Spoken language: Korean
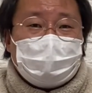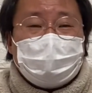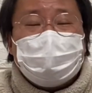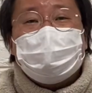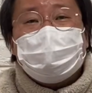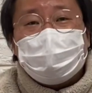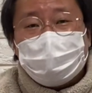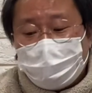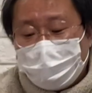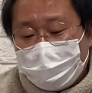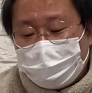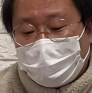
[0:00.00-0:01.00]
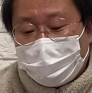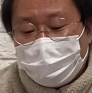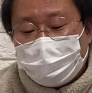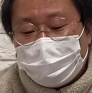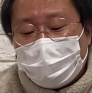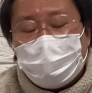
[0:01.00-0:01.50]
그 이제
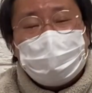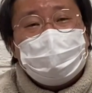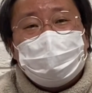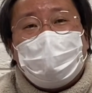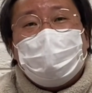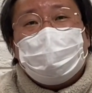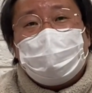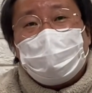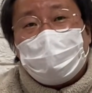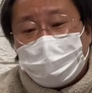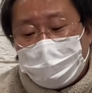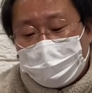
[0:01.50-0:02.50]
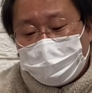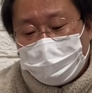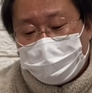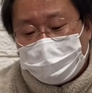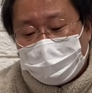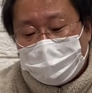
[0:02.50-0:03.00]
자비시라는 말이
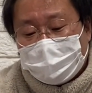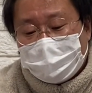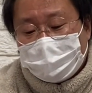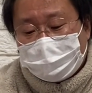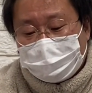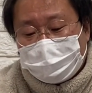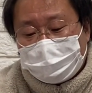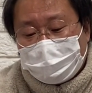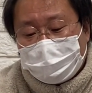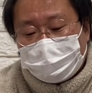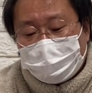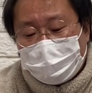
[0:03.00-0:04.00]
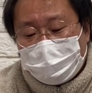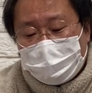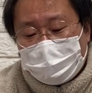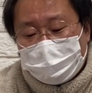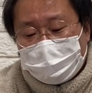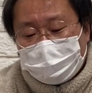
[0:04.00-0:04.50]
들어가더라고요. 그래서
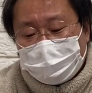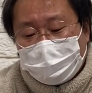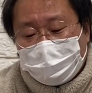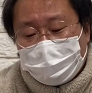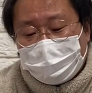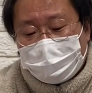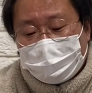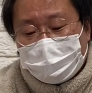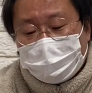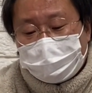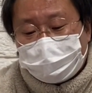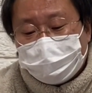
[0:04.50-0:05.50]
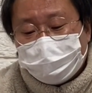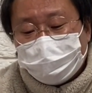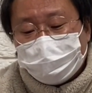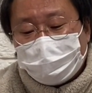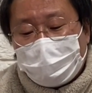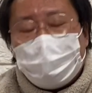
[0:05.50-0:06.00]
이제
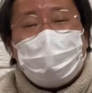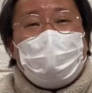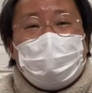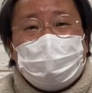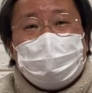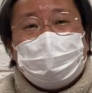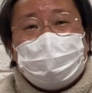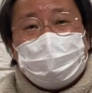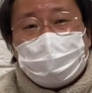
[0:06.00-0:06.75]
긍휼한 마음.